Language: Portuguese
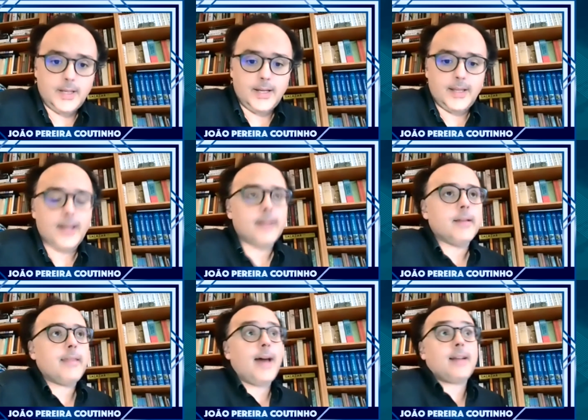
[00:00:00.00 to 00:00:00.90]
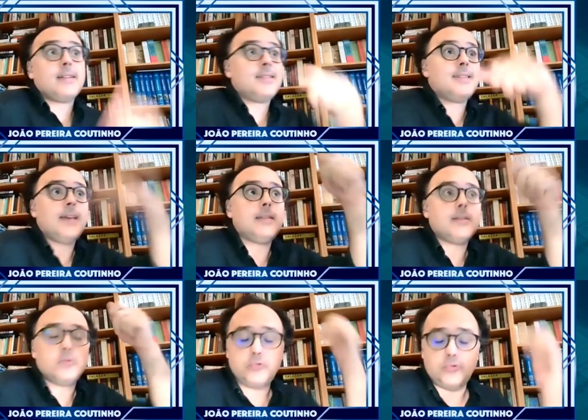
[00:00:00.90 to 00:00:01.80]
a, a dar
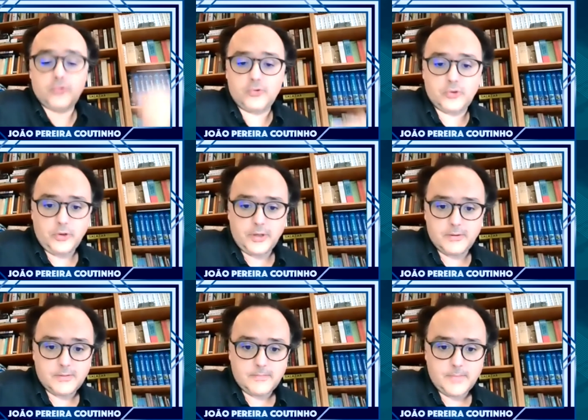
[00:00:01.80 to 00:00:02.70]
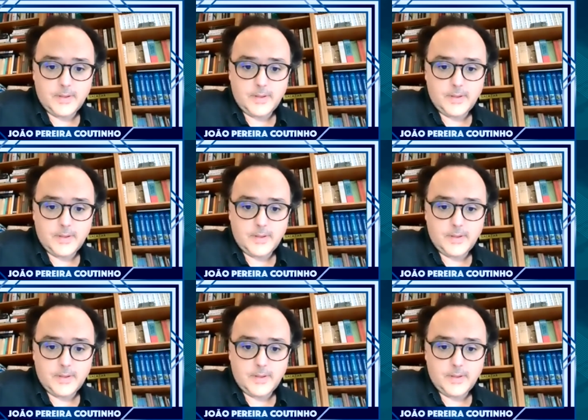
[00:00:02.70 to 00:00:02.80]
receitas ou sugestões,